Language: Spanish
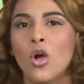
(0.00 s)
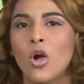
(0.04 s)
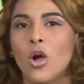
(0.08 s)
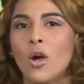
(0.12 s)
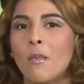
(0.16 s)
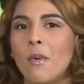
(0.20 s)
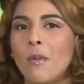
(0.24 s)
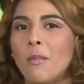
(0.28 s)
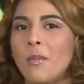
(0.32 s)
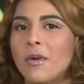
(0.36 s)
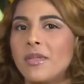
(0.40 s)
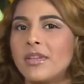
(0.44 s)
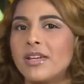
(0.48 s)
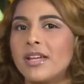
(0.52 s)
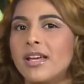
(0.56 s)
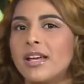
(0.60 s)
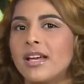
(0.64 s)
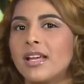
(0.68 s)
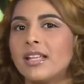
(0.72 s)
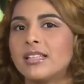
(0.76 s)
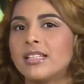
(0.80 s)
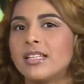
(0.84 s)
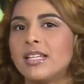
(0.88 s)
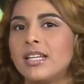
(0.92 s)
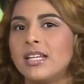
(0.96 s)
¿cómo
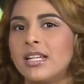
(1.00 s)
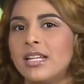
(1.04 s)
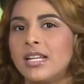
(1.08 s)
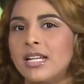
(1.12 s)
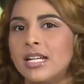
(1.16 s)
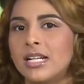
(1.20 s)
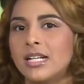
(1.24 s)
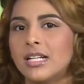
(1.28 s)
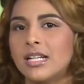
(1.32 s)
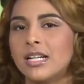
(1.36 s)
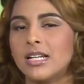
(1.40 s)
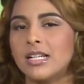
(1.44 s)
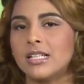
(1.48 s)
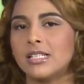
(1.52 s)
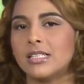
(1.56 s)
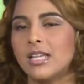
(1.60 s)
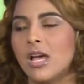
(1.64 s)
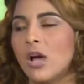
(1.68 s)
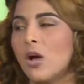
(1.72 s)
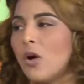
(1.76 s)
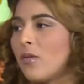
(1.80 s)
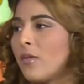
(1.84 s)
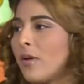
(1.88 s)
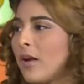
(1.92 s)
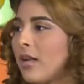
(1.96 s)
podrían adquirir
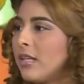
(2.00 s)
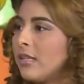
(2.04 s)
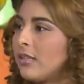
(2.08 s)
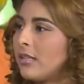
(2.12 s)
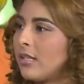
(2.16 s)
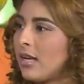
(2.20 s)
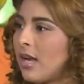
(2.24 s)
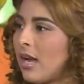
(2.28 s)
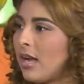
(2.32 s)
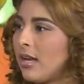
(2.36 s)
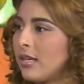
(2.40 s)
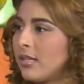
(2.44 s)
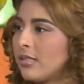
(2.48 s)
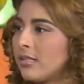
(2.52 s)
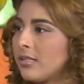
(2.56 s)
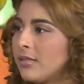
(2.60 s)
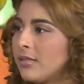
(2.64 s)
estas obras literarias?